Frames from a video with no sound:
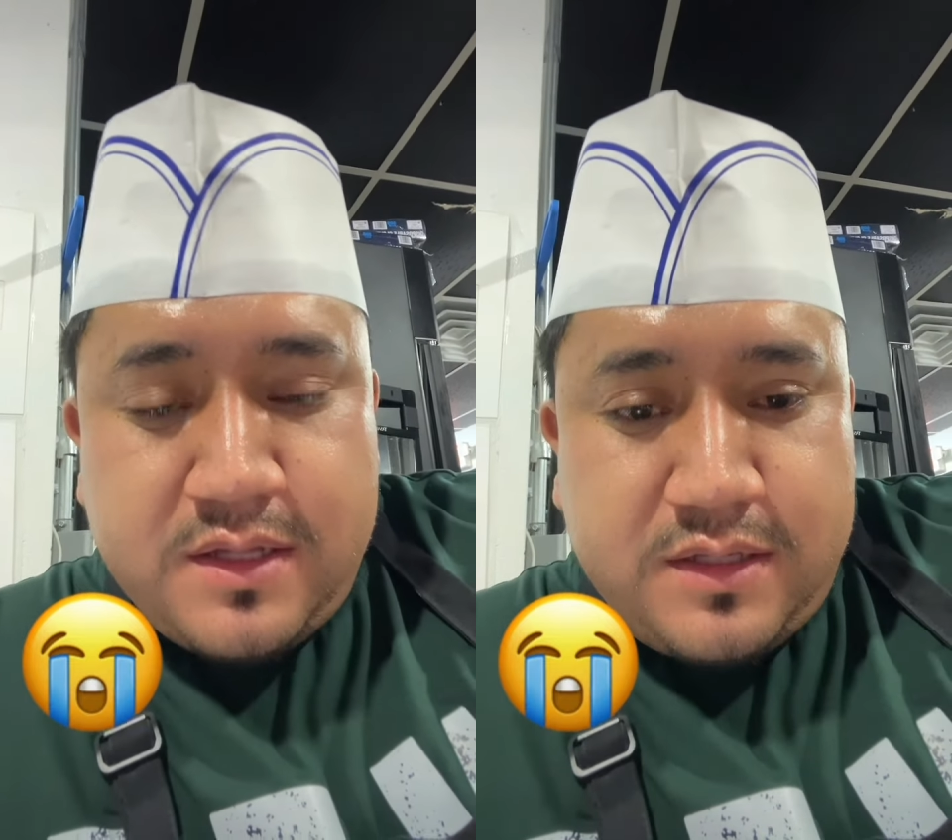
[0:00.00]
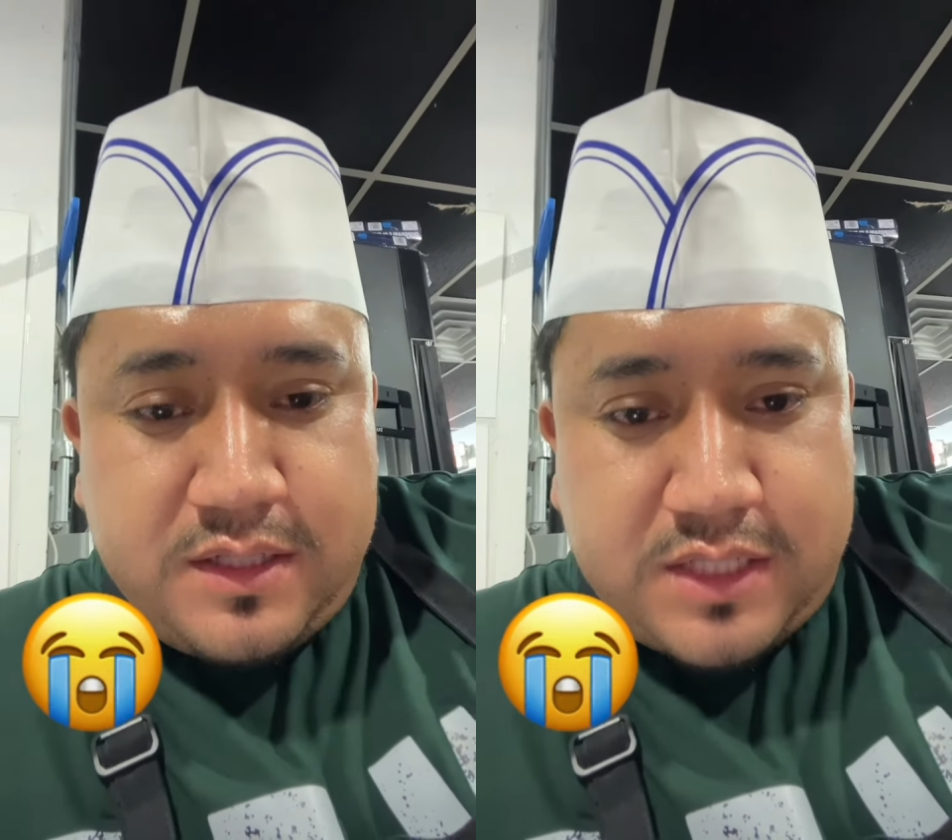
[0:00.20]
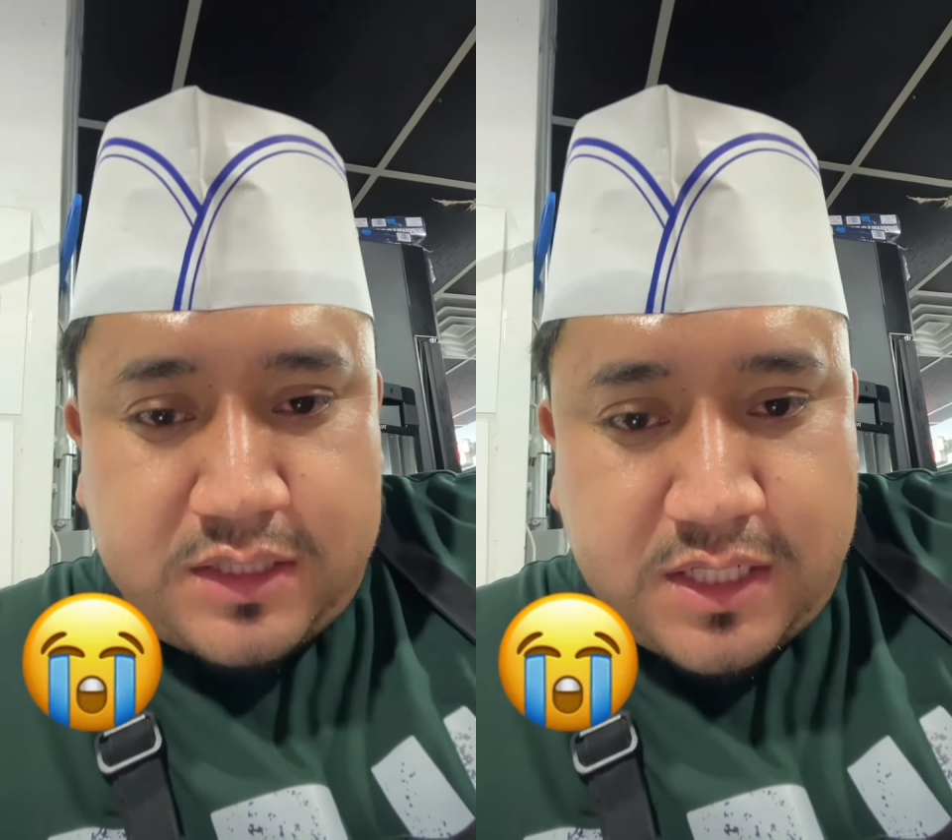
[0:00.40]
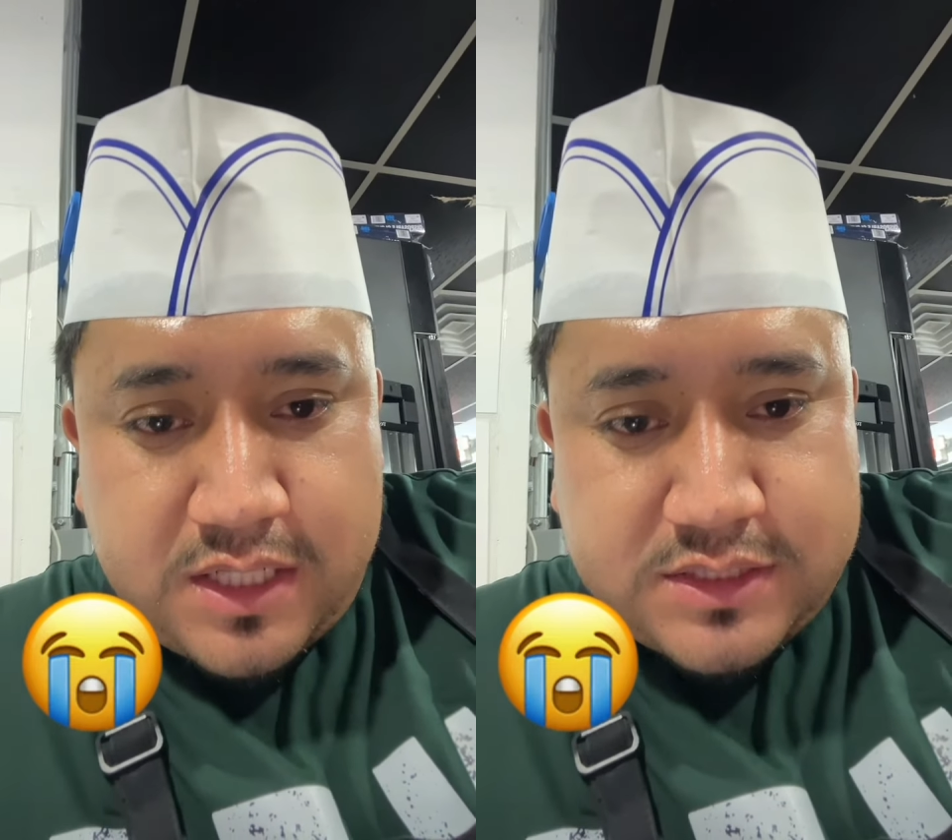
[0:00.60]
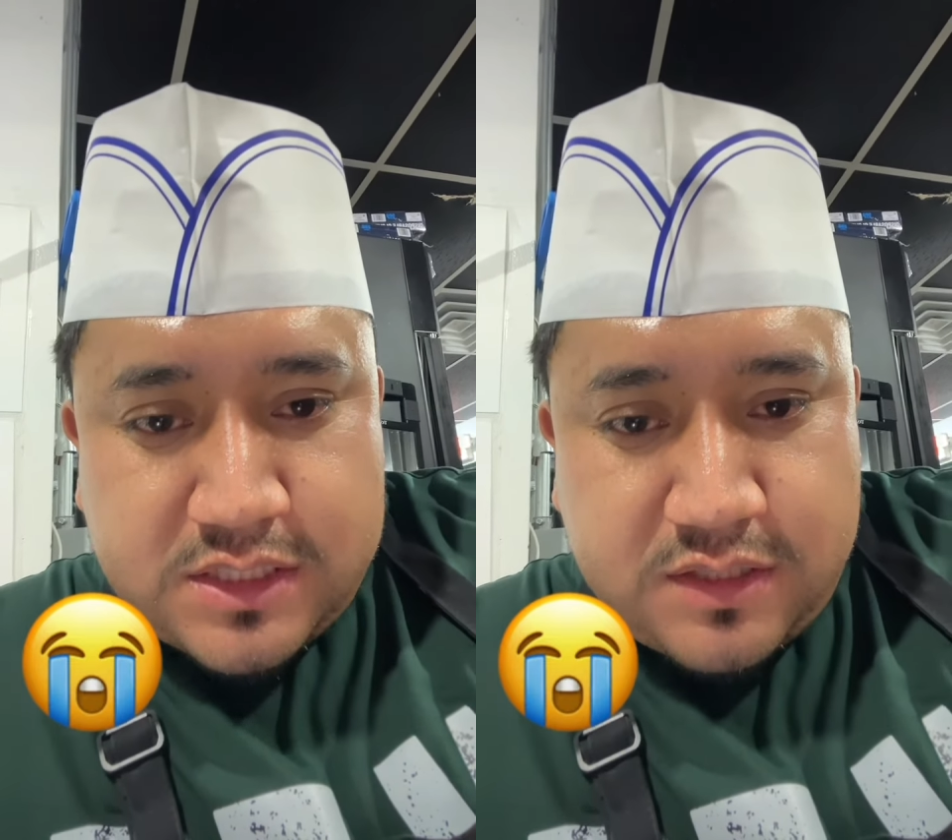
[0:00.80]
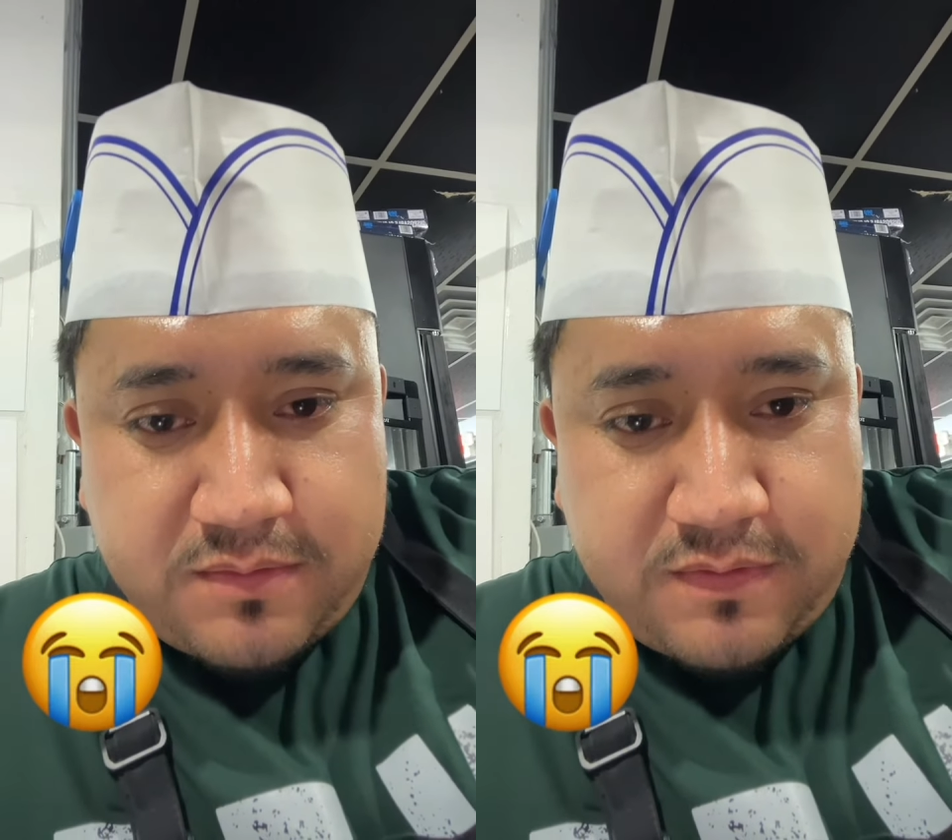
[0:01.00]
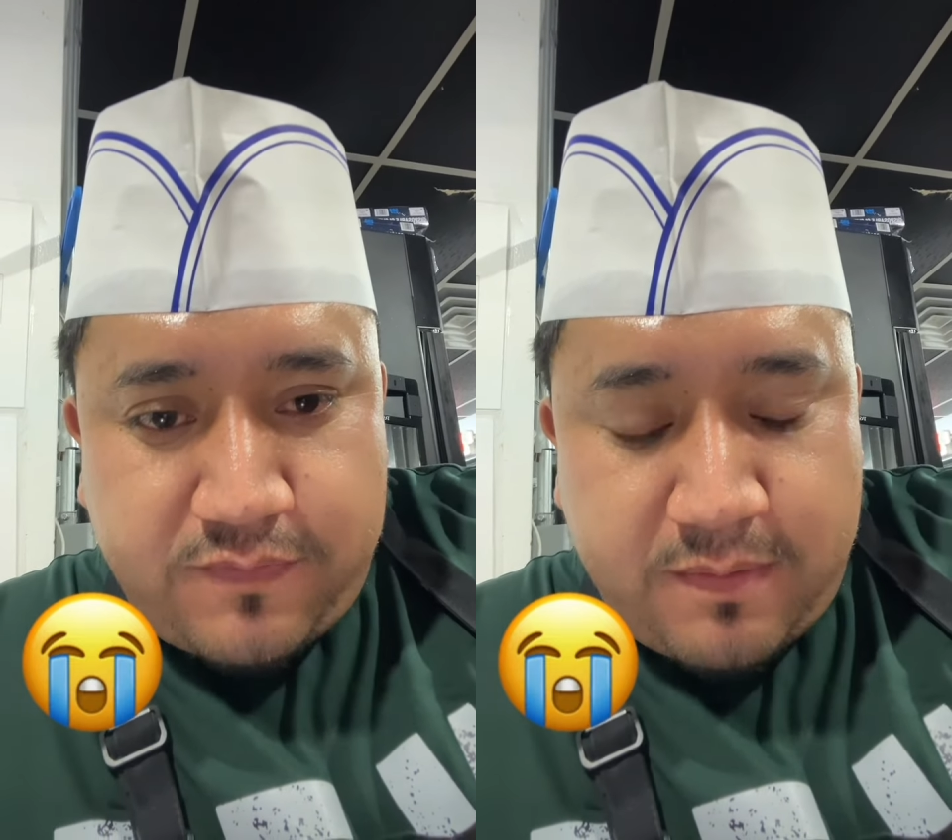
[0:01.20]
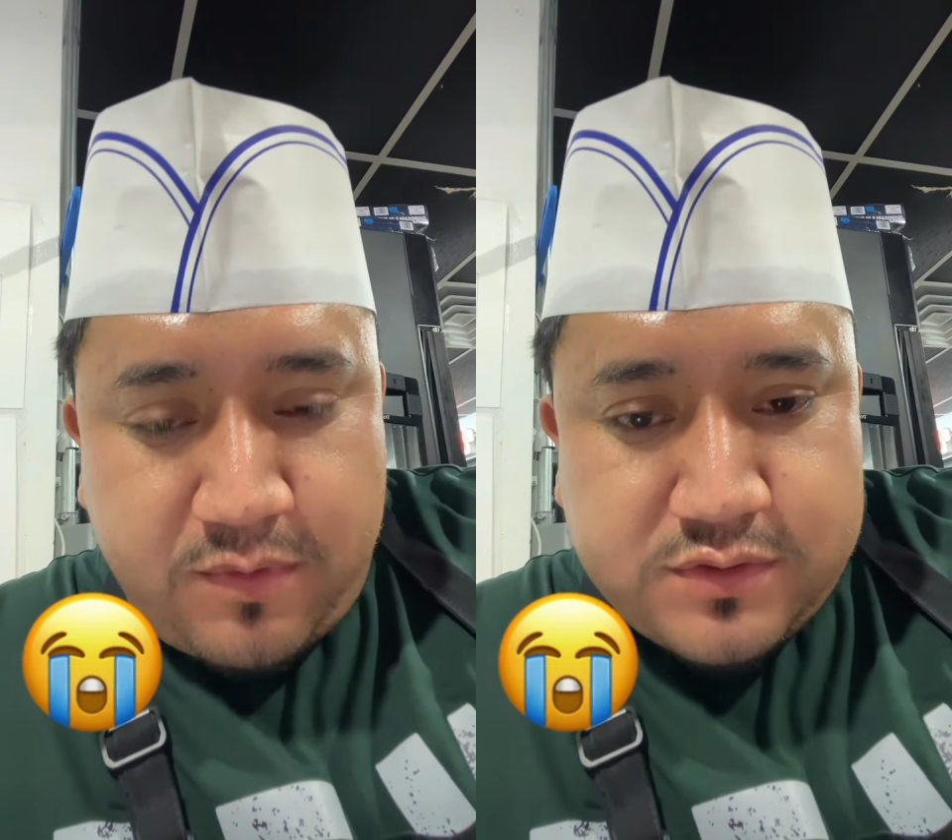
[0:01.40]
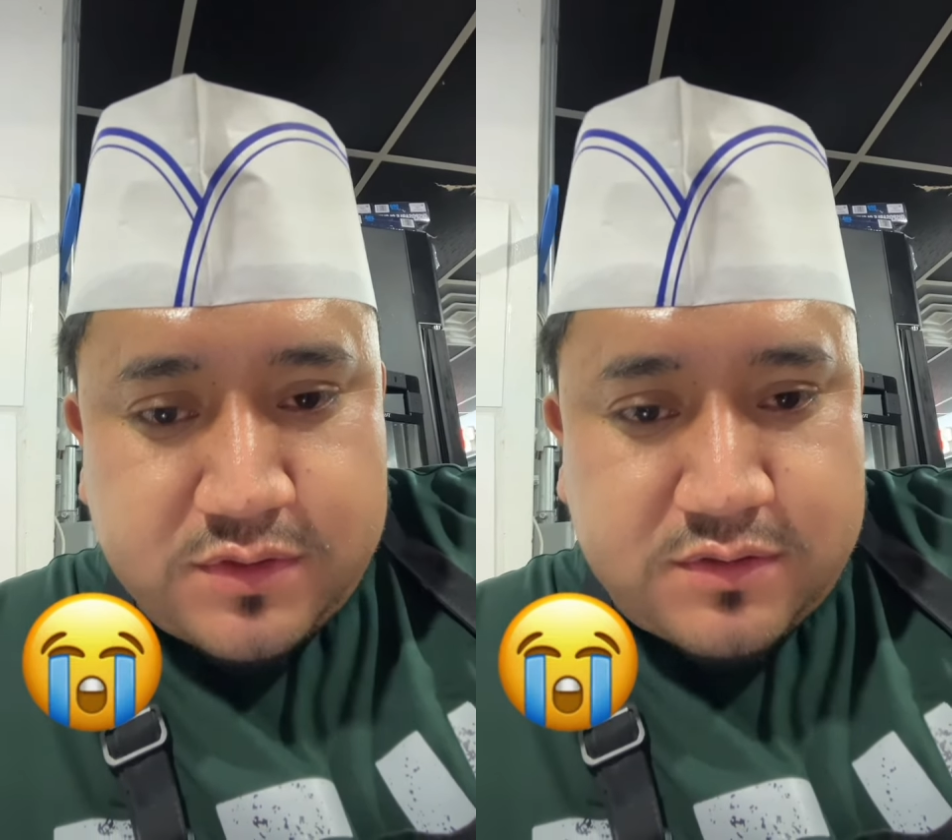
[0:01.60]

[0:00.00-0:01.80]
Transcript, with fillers: y tratar de hacerse famosos